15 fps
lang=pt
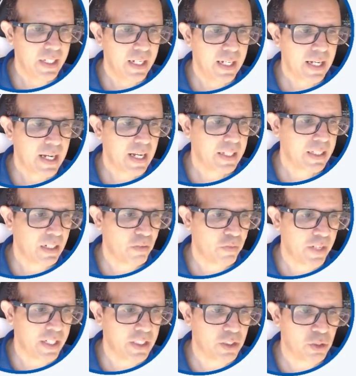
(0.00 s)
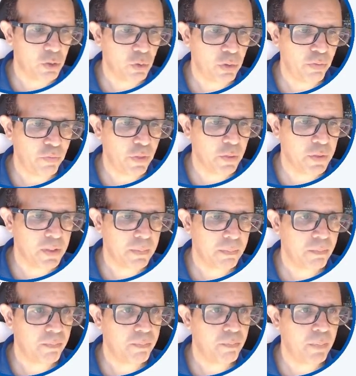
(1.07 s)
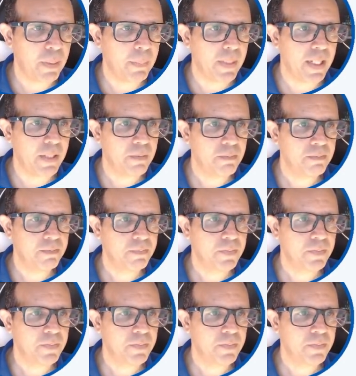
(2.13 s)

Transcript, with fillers: através do Diffuse, primeiro,